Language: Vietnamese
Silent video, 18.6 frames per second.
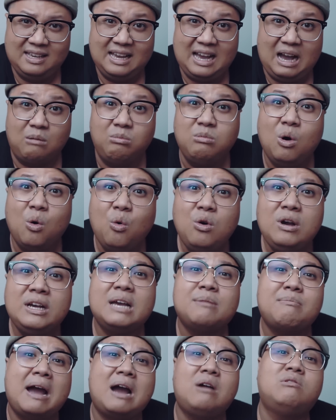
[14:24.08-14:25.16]
ổng uống
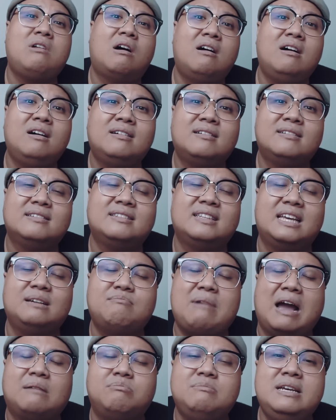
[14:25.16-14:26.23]
cái máu đó thì
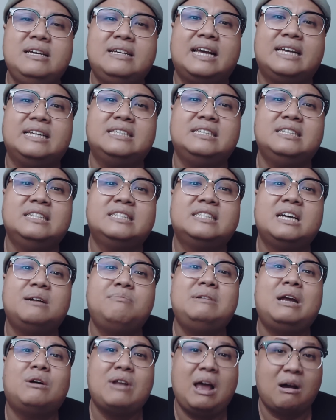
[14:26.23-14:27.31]
bạn biết ngày xưa
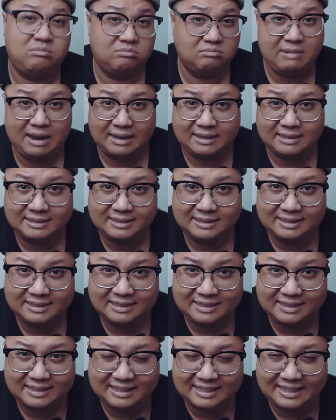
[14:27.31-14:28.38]
sớm lao động mà
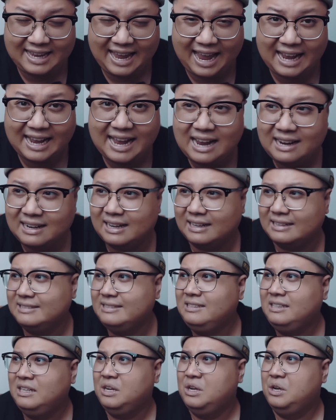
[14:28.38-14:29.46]
nhà gác
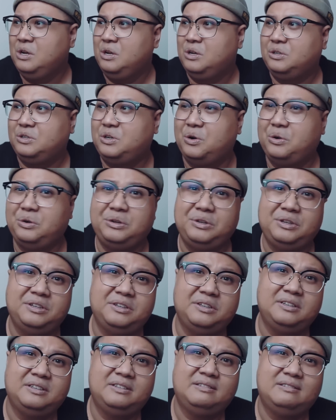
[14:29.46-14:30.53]
lửng
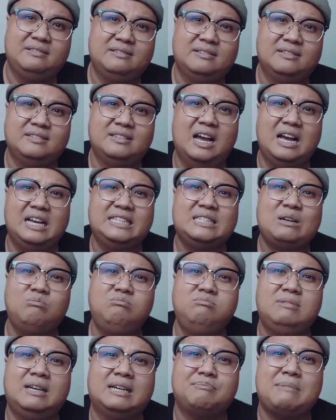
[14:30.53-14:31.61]
rồi đời
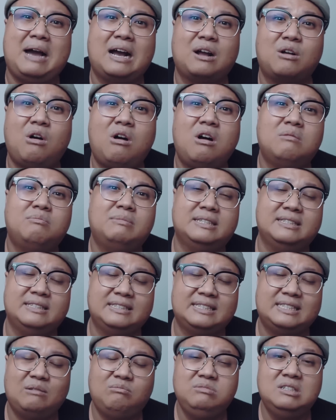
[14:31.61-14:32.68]
sống mà bà con mình
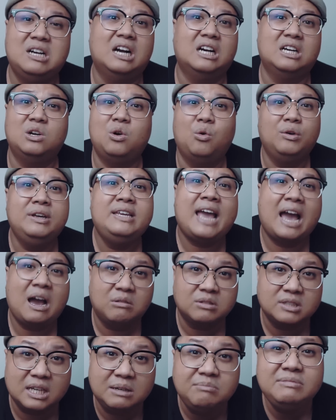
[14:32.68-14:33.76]
sống gần gũi nhau
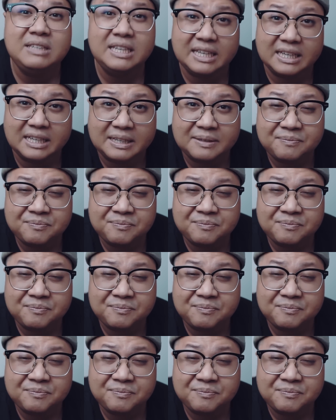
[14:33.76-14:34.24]
sớm giềng